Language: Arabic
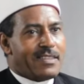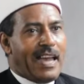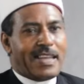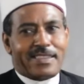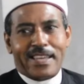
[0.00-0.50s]

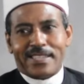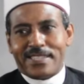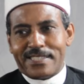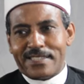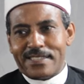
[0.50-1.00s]

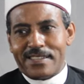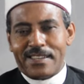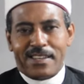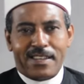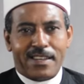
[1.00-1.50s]
تحدث
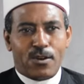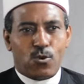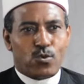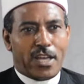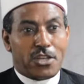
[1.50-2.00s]

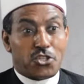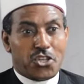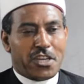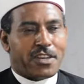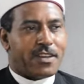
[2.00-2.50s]
أخونا
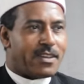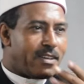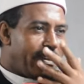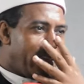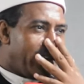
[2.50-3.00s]
الشيخ
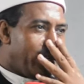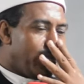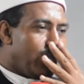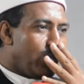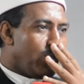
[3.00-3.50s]

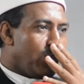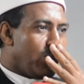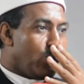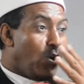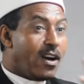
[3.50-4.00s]

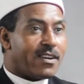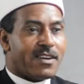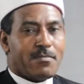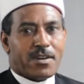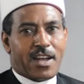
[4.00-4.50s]

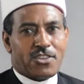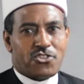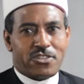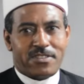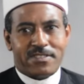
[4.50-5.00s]
محرم
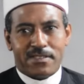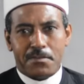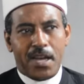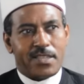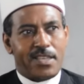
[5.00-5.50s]
راشد
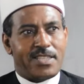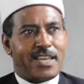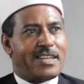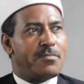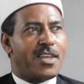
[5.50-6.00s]
حديث
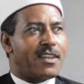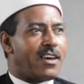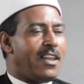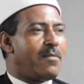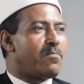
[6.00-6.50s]
يعني من
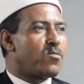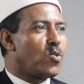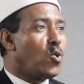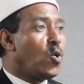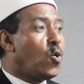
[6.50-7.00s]
القلب
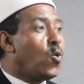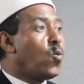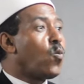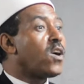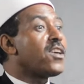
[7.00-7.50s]

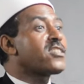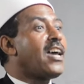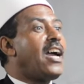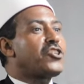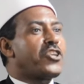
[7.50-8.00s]

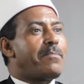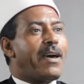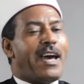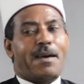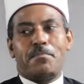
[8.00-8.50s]
ونصح
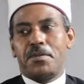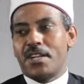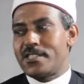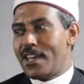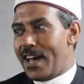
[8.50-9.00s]
الشباب
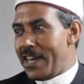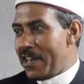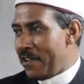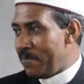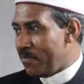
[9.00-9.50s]

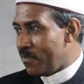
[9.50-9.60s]
بنصائح